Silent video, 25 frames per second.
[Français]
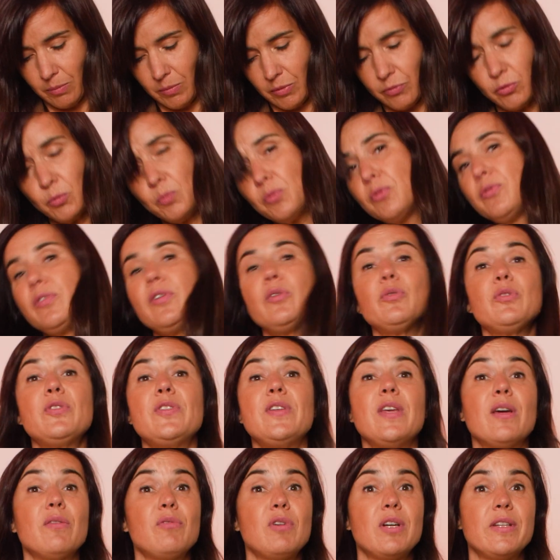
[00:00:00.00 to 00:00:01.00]
Mais vous pouvez
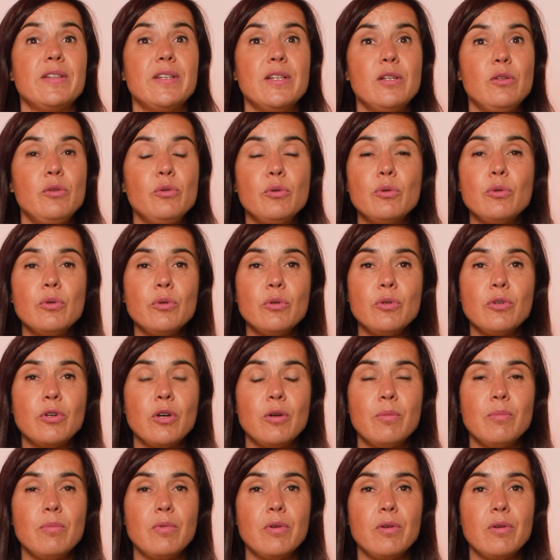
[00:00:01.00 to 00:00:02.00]
aussi avoir des lieux
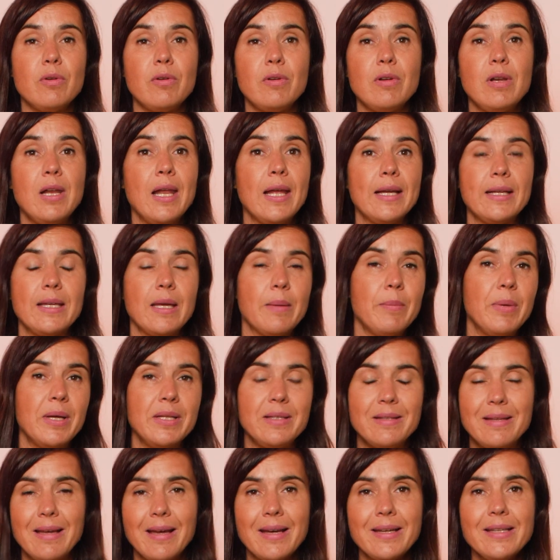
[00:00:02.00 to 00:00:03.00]
comme euh, la
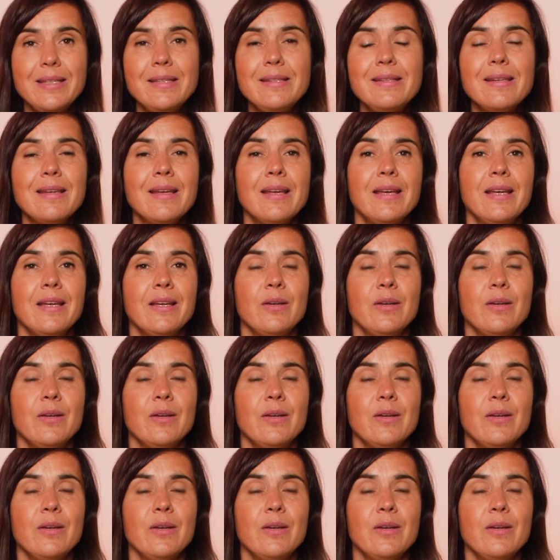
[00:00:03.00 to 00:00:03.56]
cabane d'Aride